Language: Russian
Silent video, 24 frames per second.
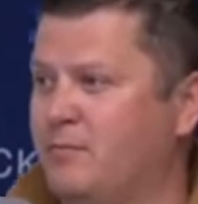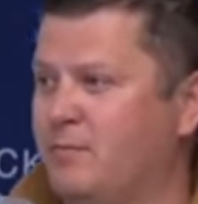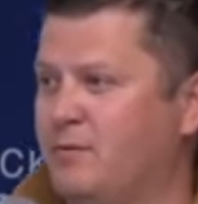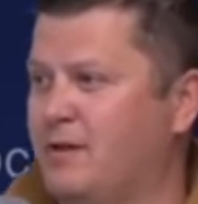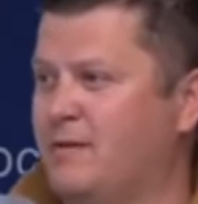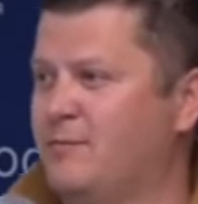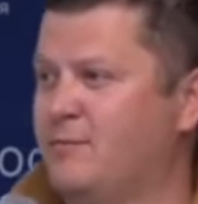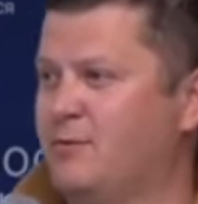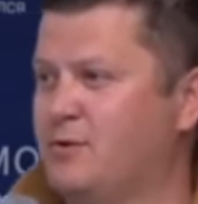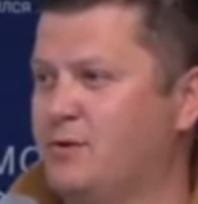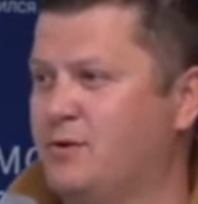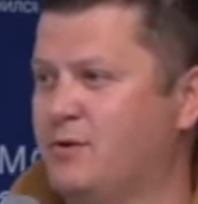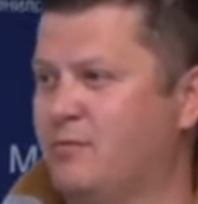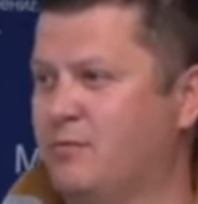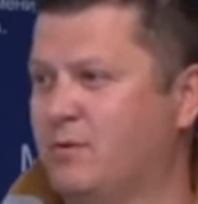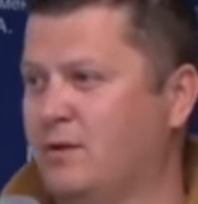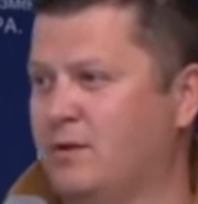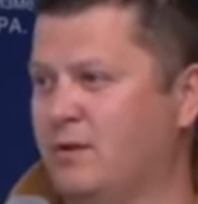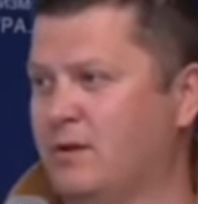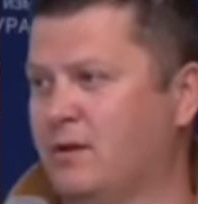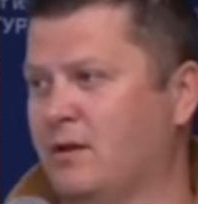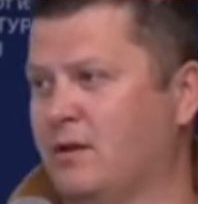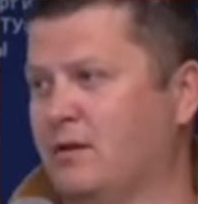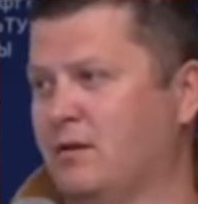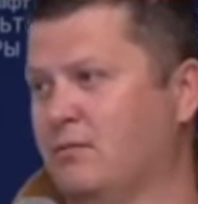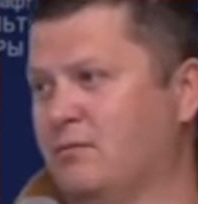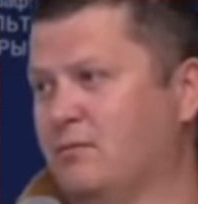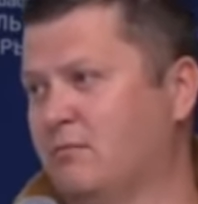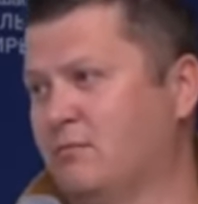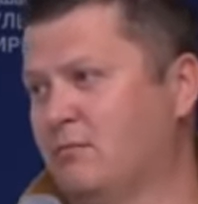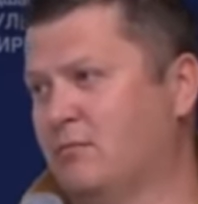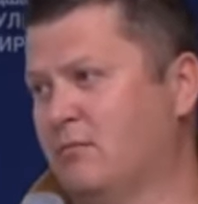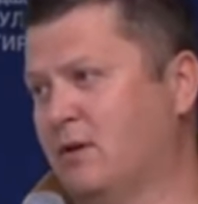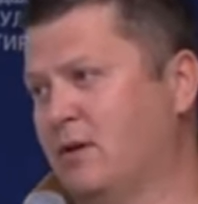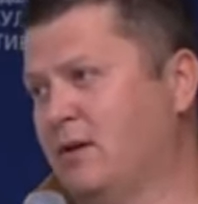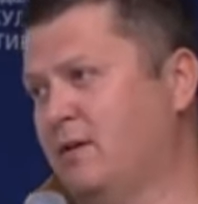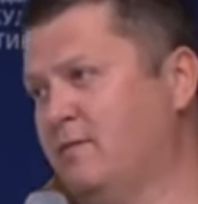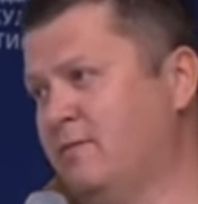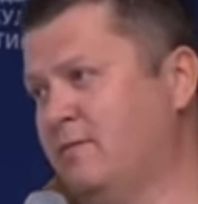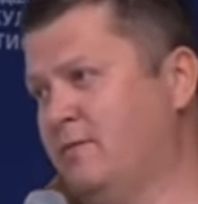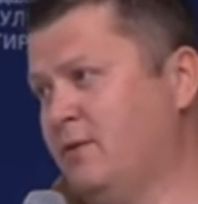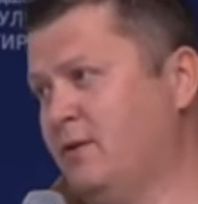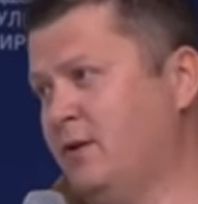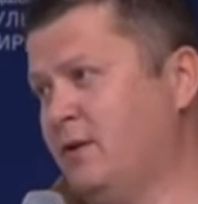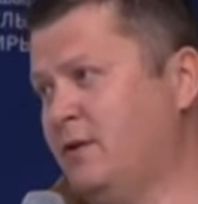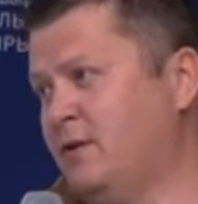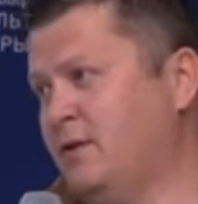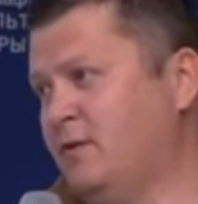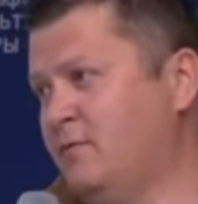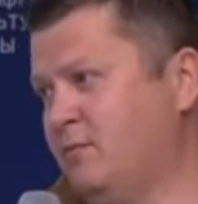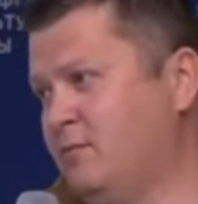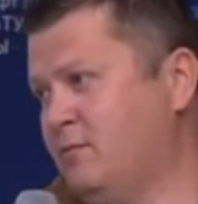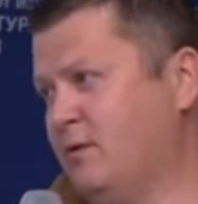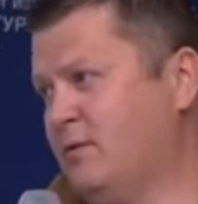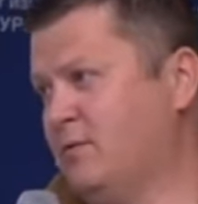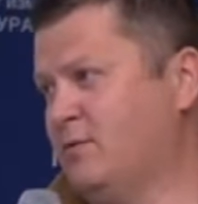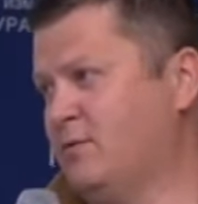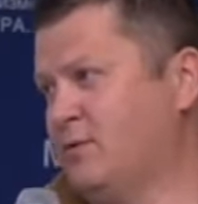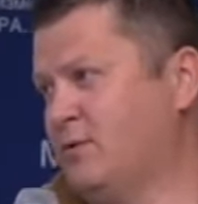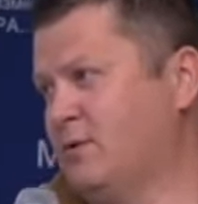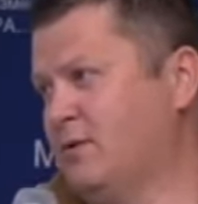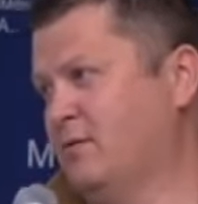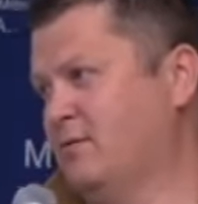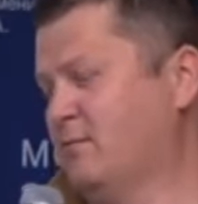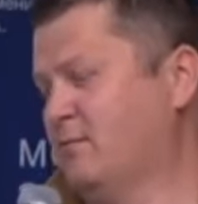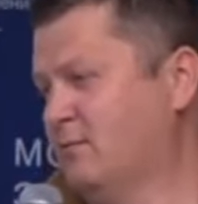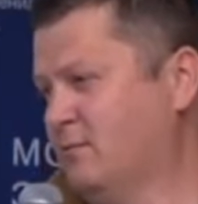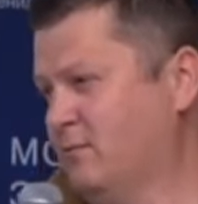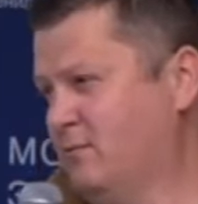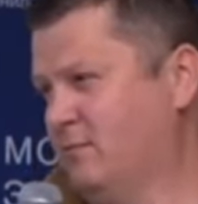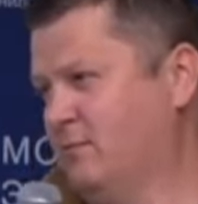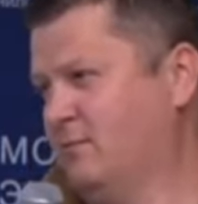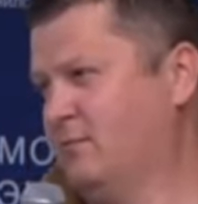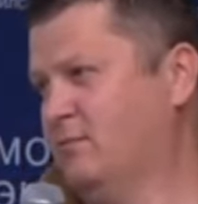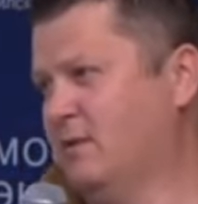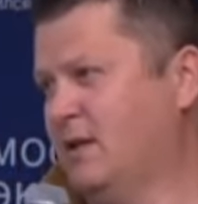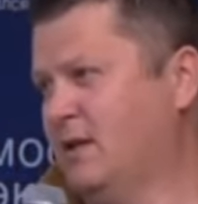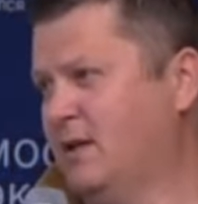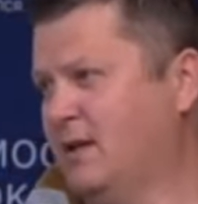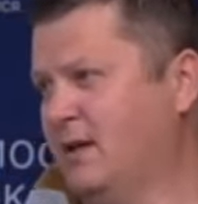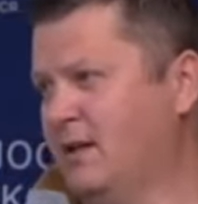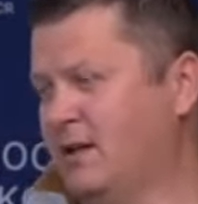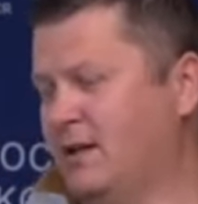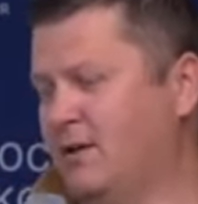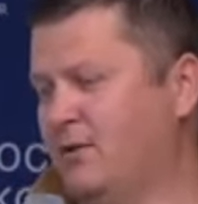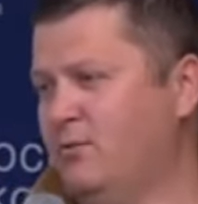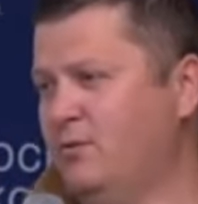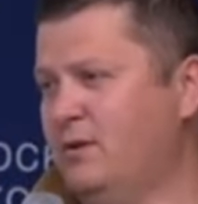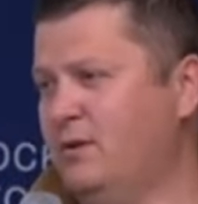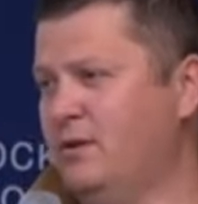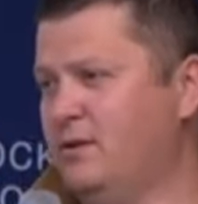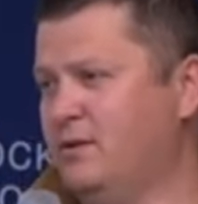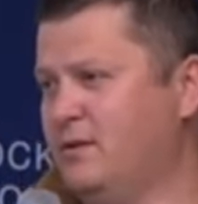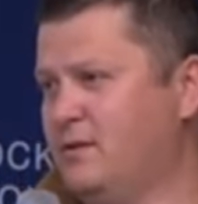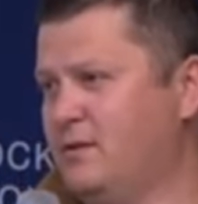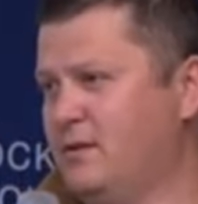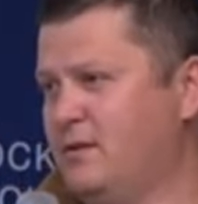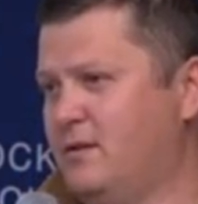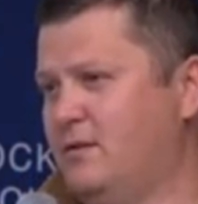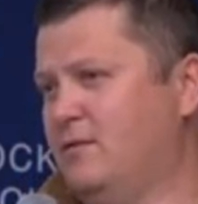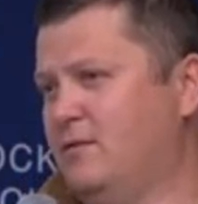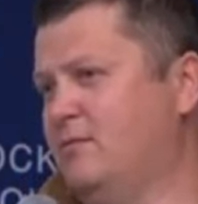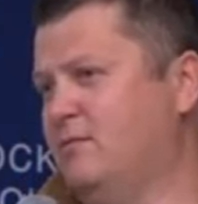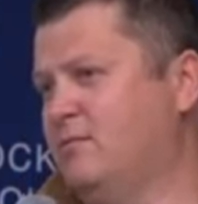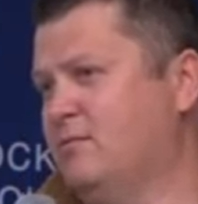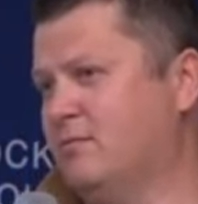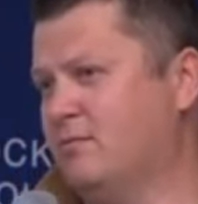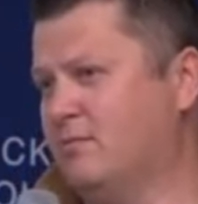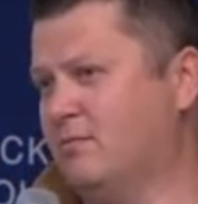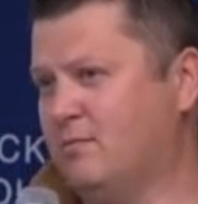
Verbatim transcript: потому что было некомфортно, потому что блага на улице,